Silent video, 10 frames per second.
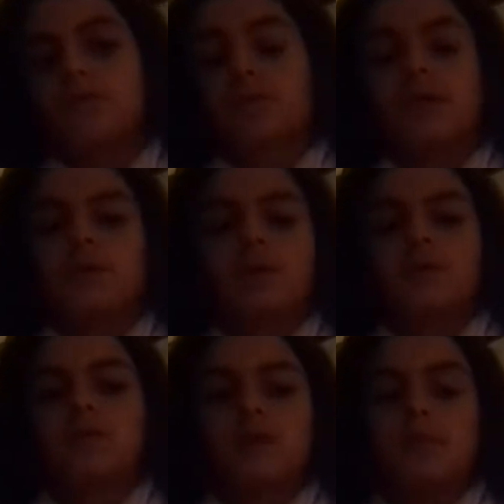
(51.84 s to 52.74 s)
vous pouvez
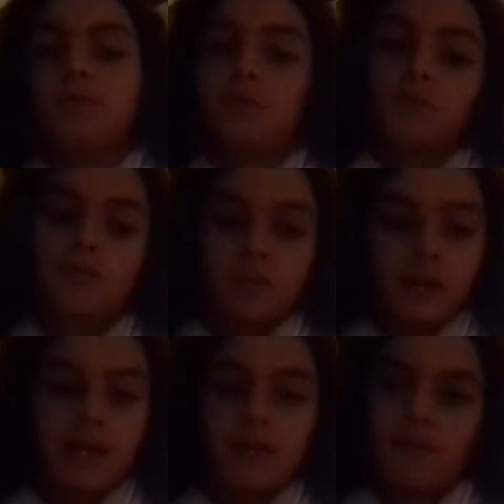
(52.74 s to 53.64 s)
prendre les bonbons que vous
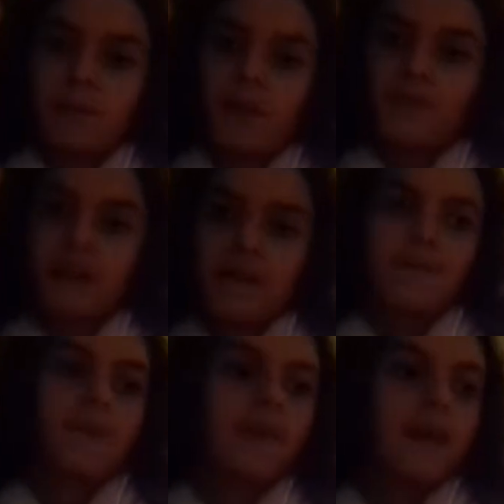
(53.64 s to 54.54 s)
voulez, les, vos préférés,
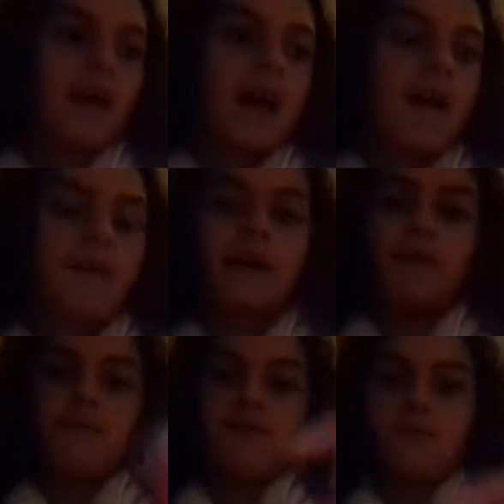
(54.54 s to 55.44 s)
avec
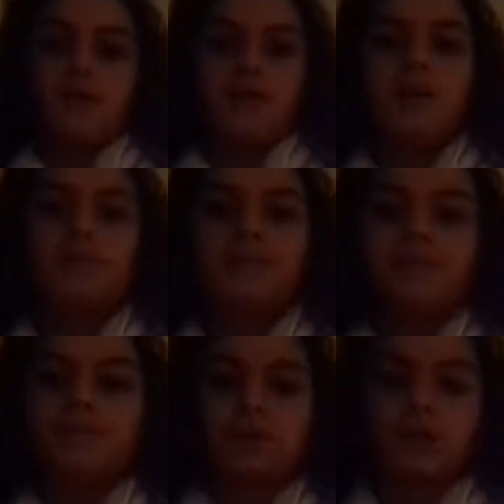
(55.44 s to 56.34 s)
un petit bol
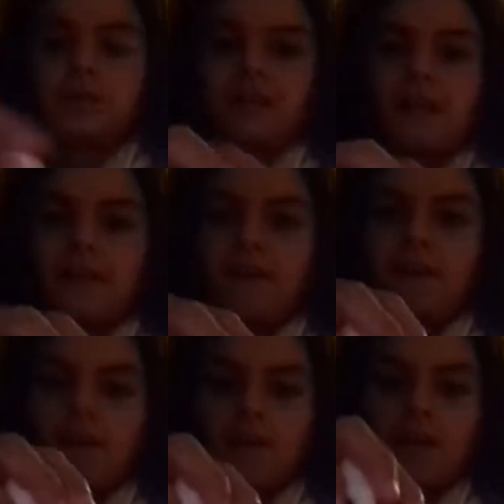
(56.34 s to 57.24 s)
pour les mettre à
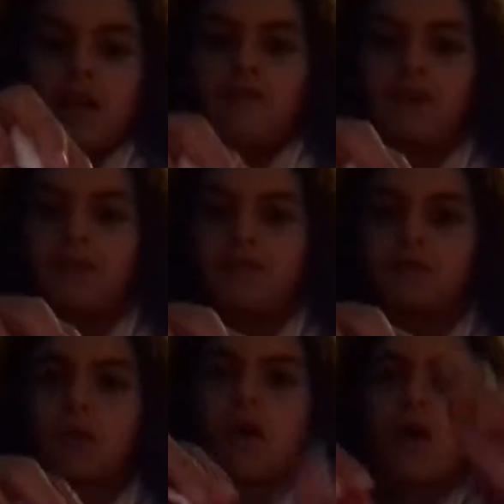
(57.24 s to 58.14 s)
et les faire
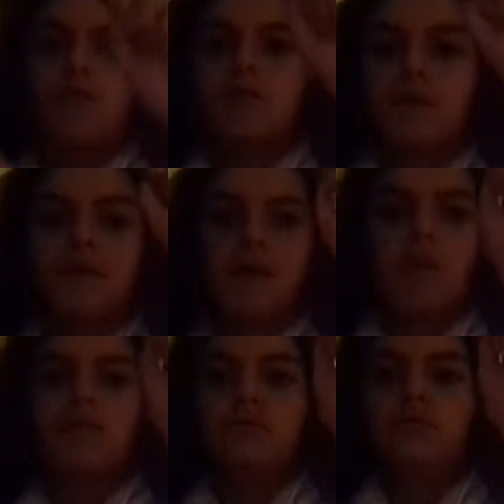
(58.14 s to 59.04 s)
fondre. Vous pouvez mettre
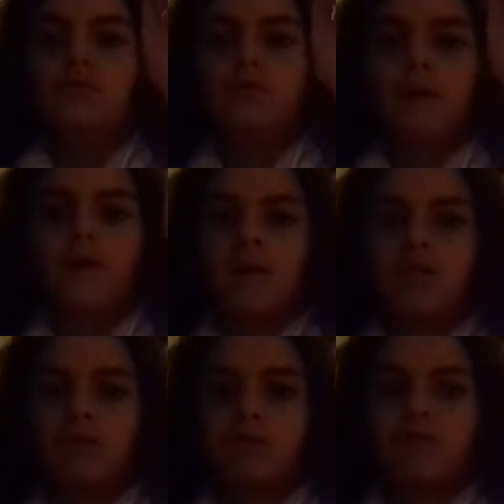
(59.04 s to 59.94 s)
un peu d'eau pour que ça
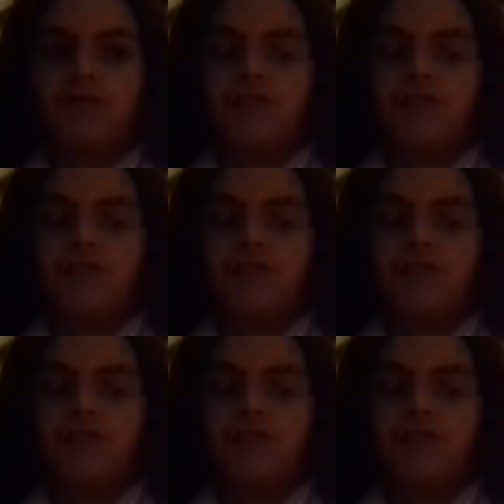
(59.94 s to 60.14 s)
fonde plus